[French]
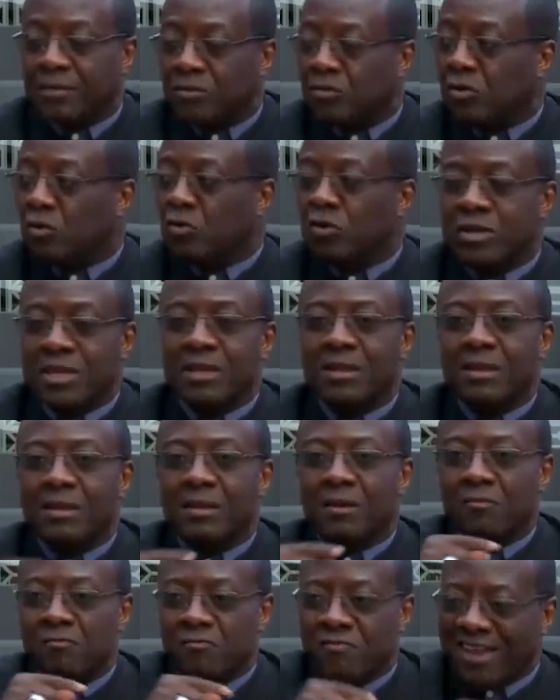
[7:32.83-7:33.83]
Dieu lui dit
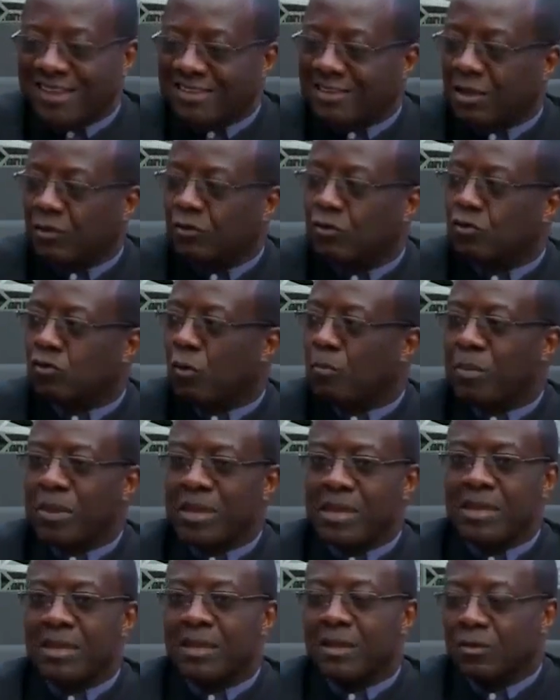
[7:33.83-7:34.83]
Va-t'en de ton
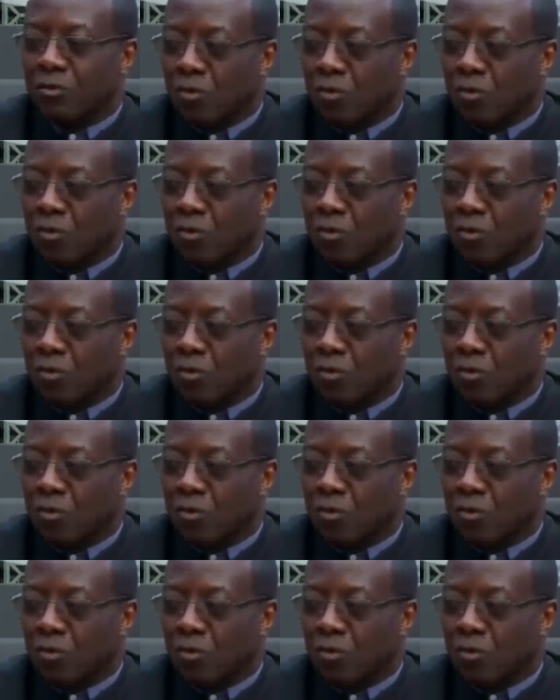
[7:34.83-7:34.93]
pays,